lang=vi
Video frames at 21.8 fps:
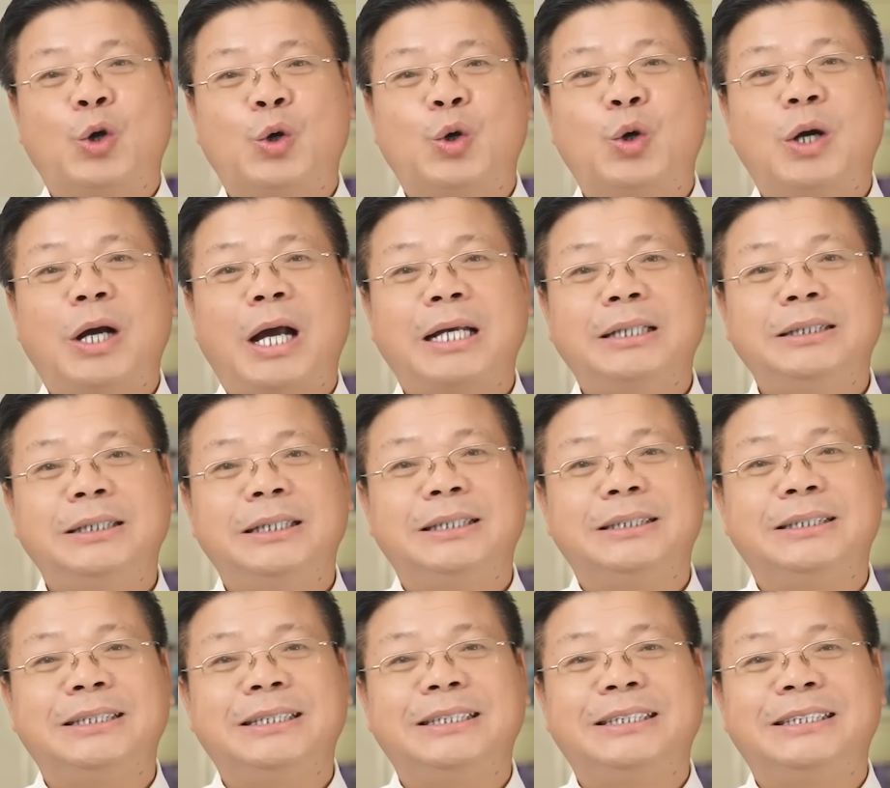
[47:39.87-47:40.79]
Cố gắng
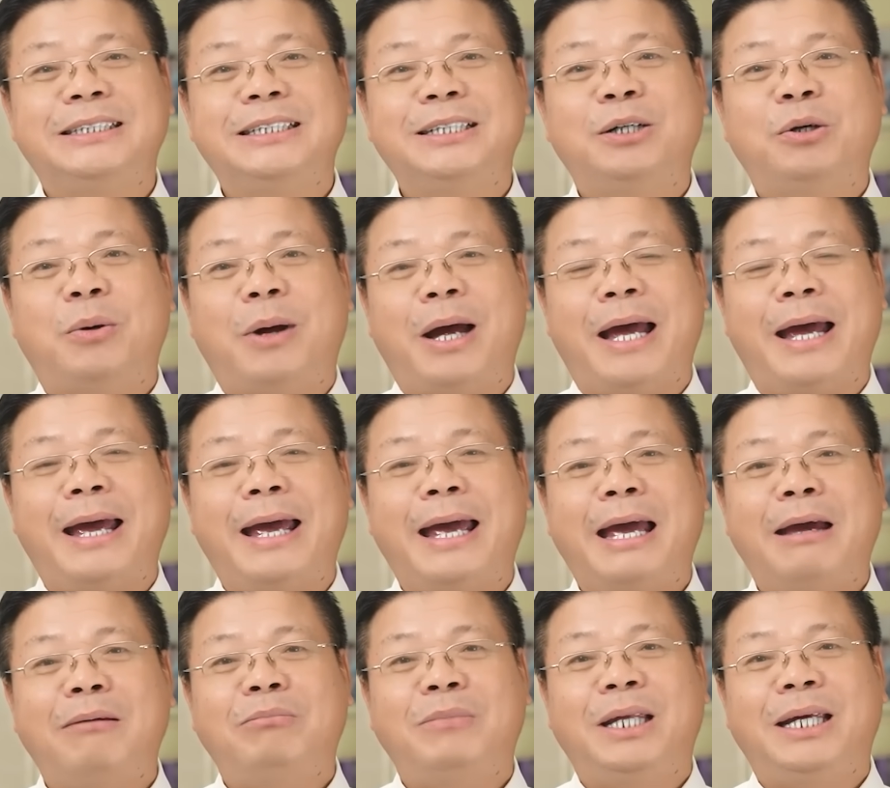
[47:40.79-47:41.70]
gì xin sức khỏe
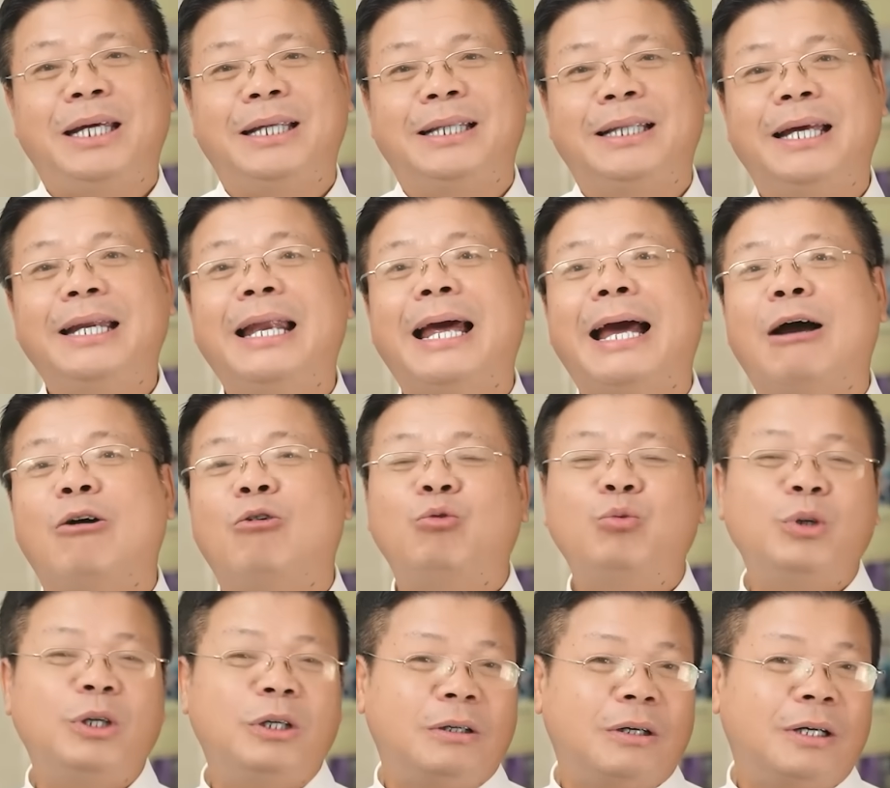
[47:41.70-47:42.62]
em thì thế nào
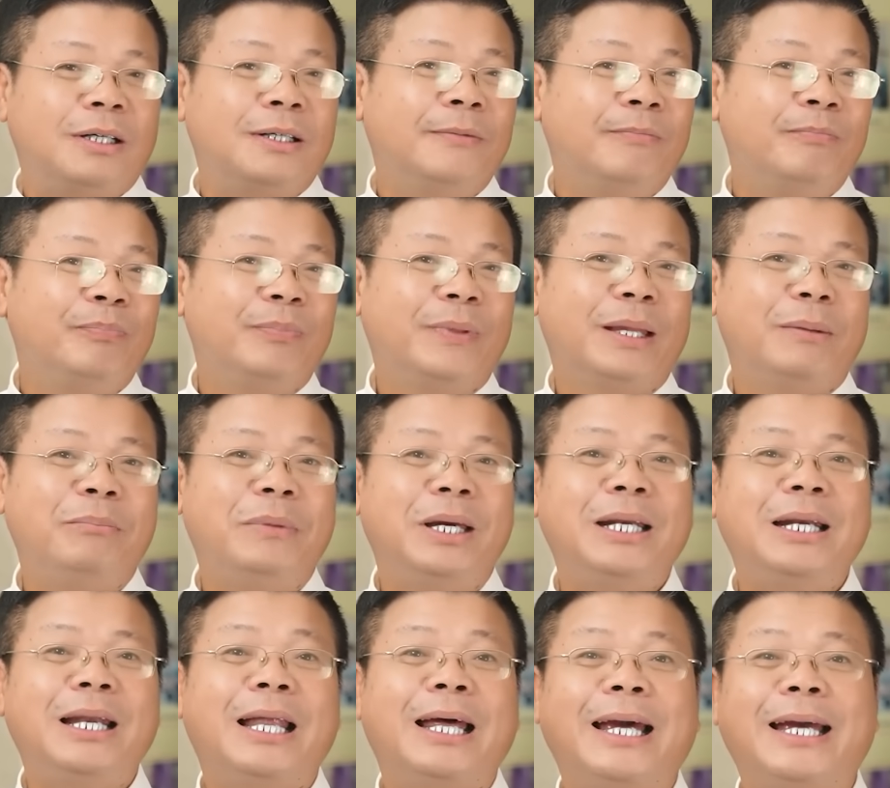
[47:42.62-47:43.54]
cũng được,
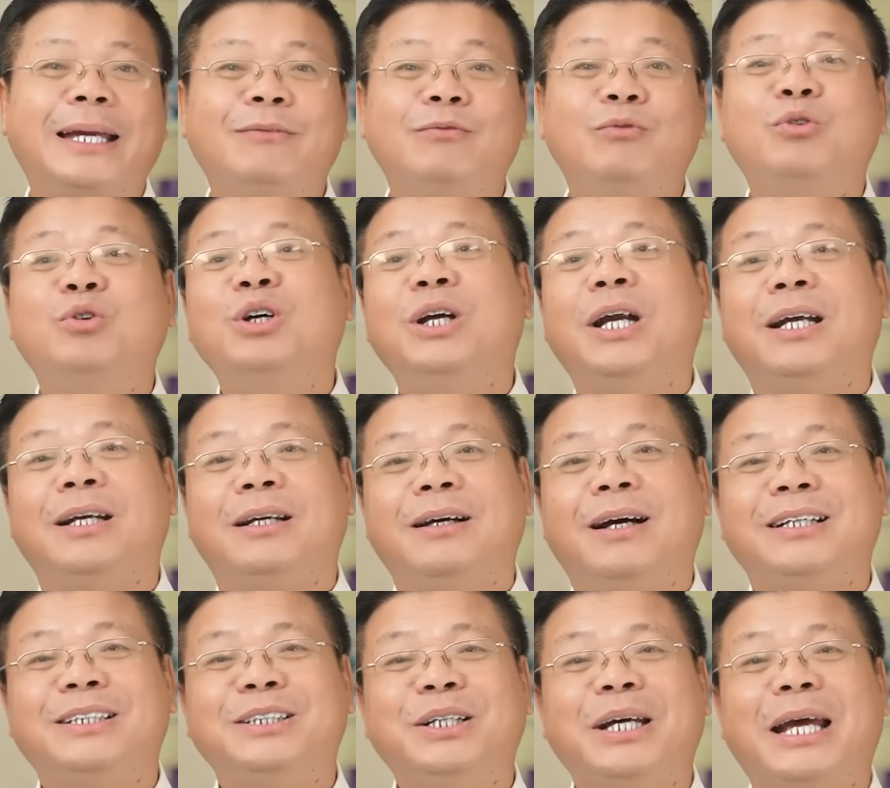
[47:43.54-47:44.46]
miễn là anh vui là
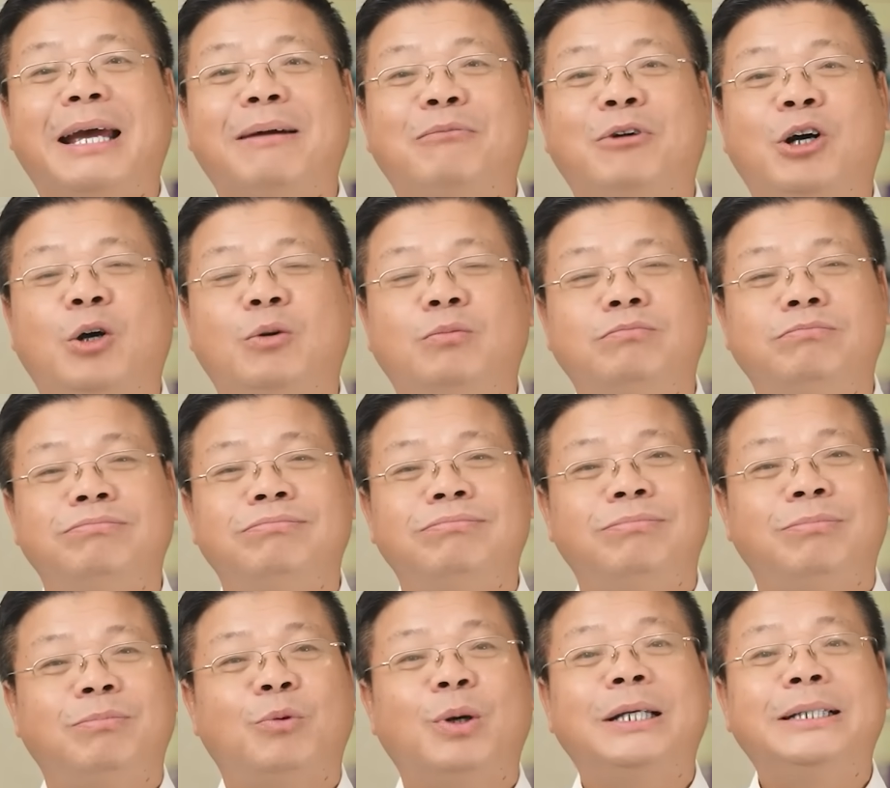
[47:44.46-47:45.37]
được chứ em
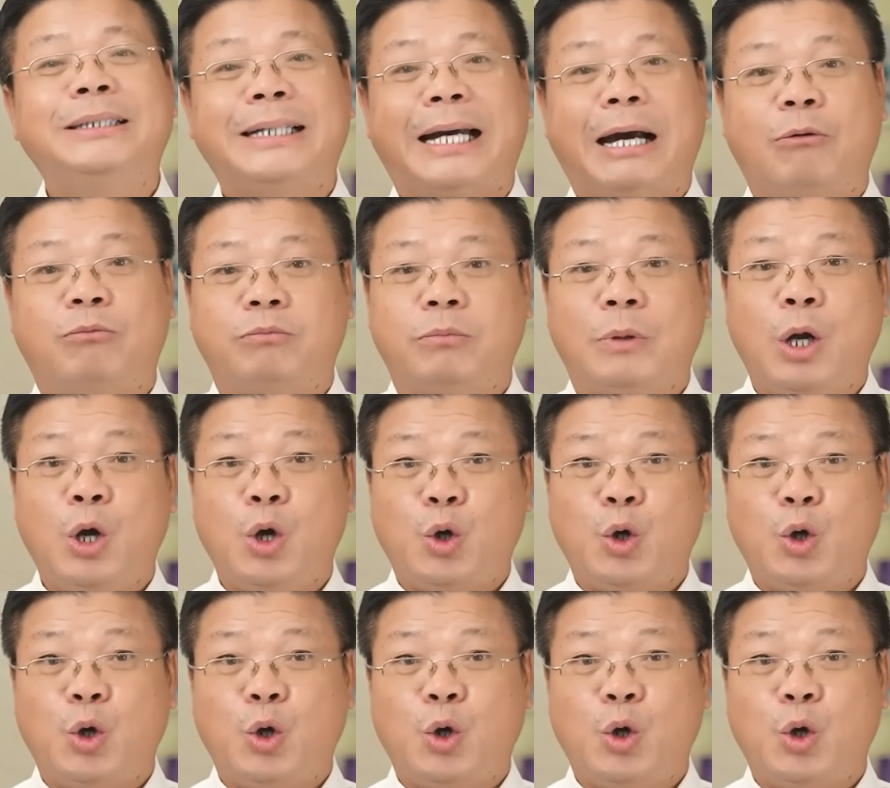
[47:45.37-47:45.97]
không quan trọng.